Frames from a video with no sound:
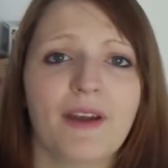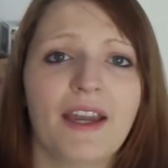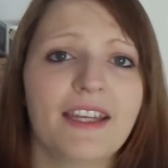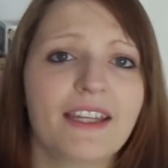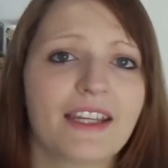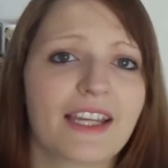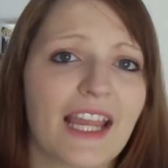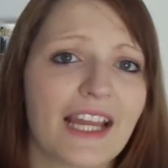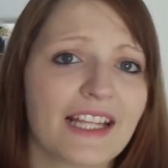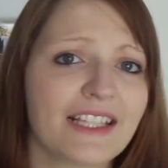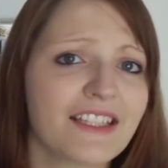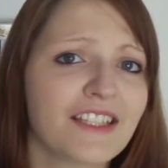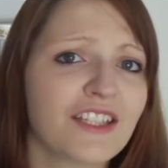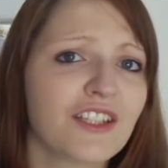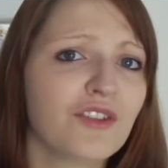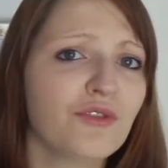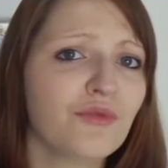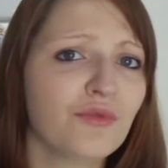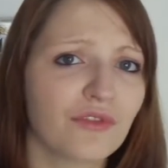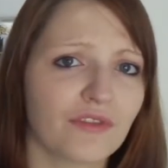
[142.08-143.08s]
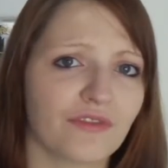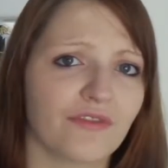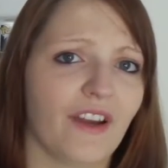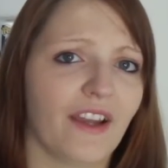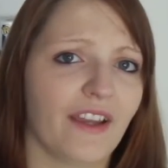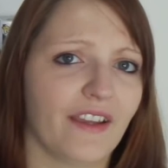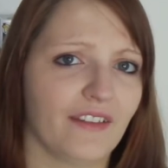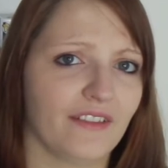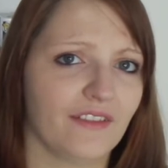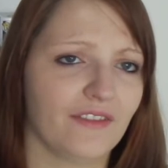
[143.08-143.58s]
Meine ganze
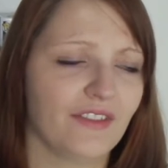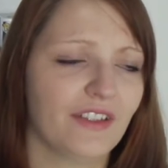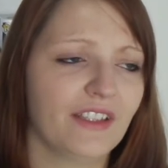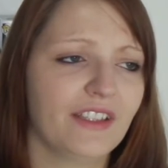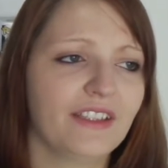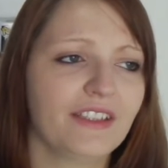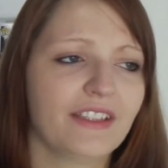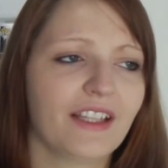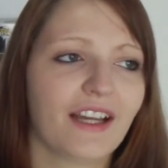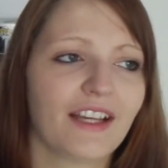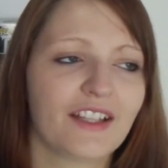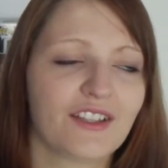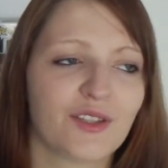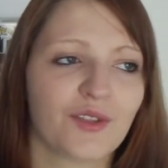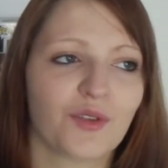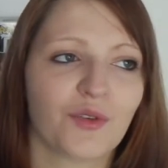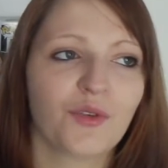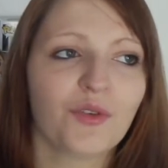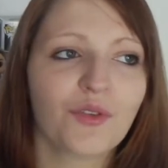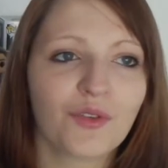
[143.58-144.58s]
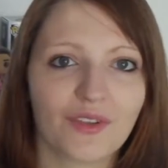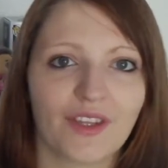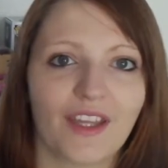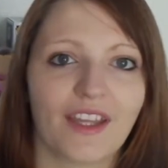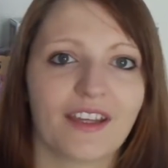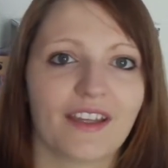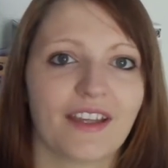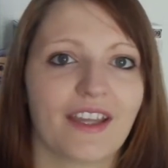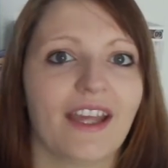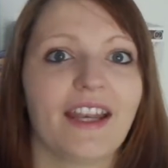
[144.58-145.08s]
Jugendweihe, wenn ich daran
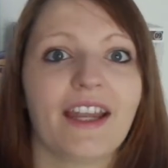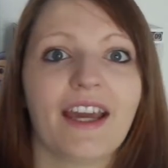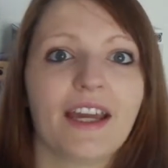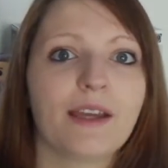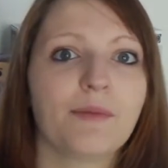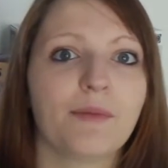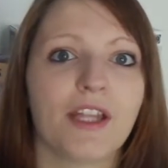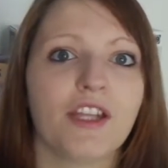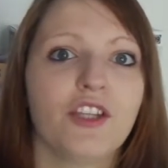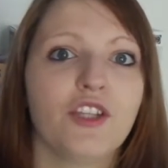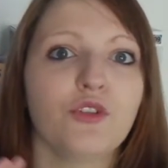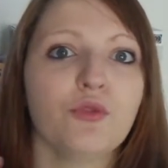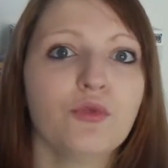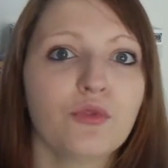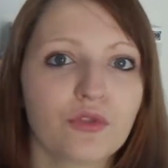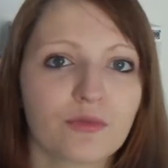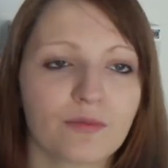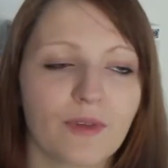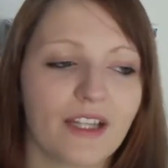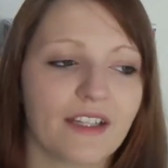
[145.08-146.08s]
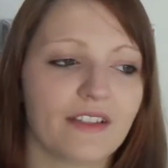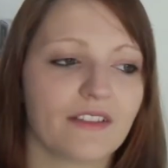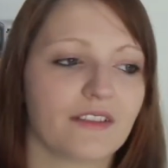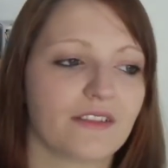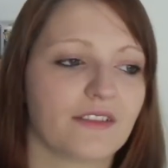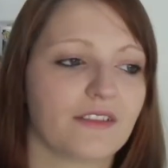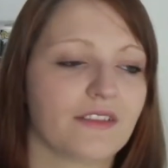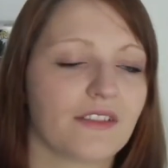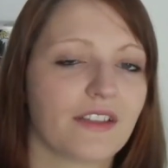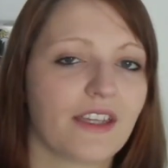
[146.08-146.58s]
zurückdenke, generell meine Jugend,
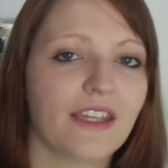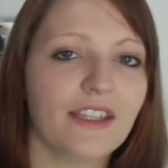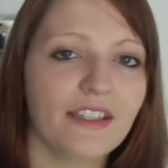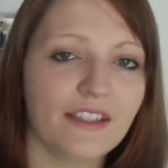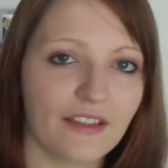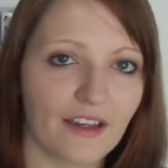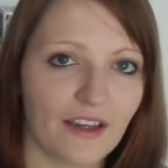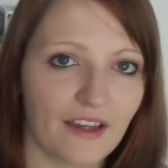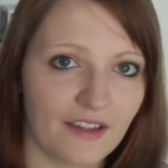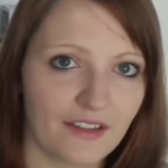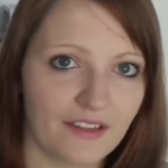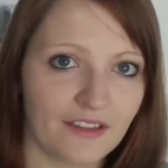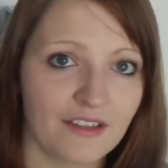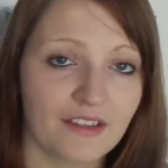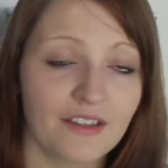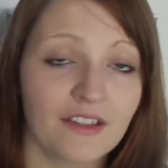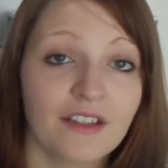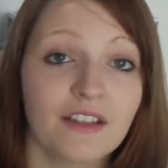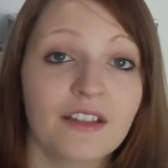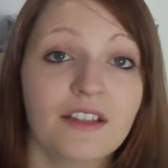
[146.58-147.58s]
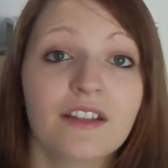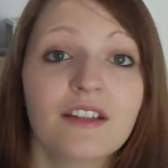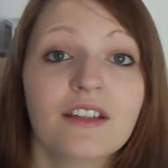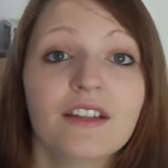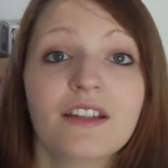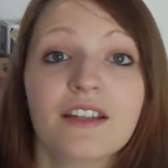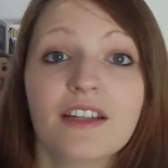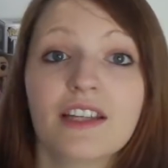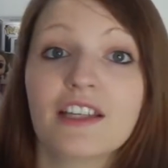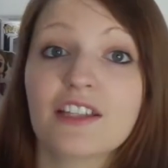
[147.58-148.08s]
meine Kindheit,
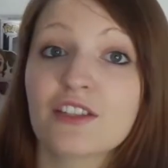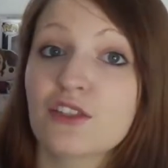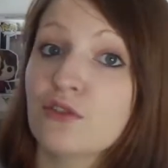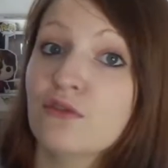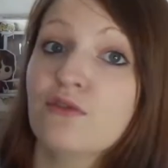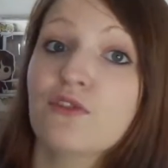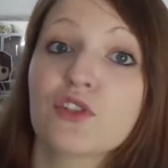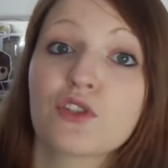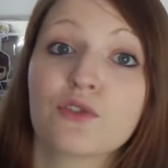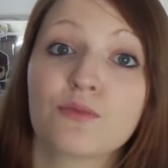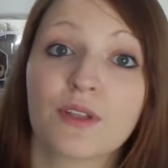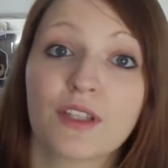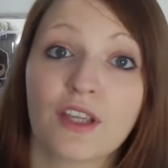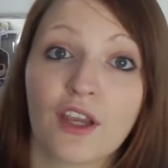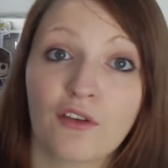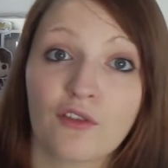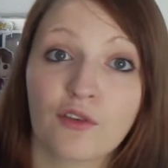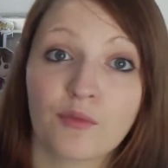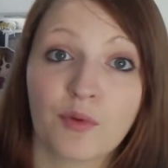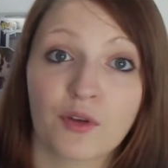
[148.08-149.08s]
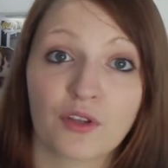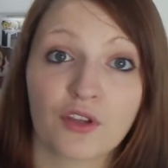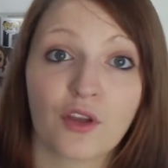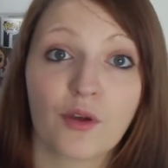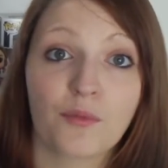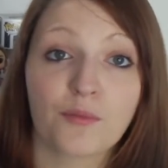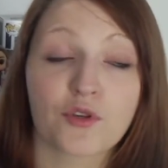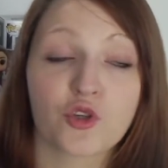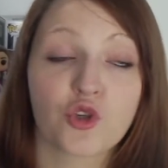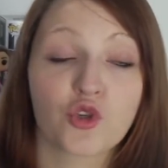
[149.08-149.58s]
ist sowieso mit Harry
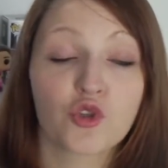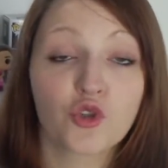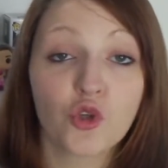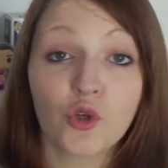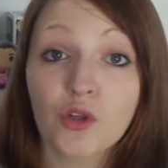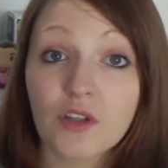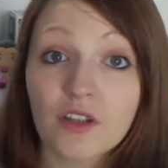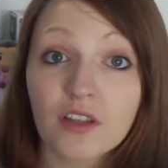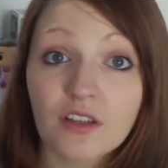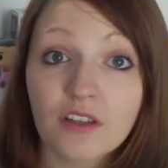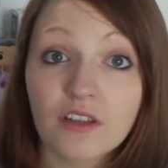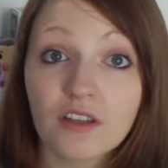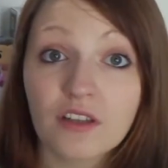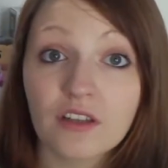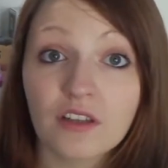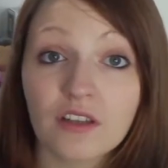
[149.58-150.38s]
Potter bestückt.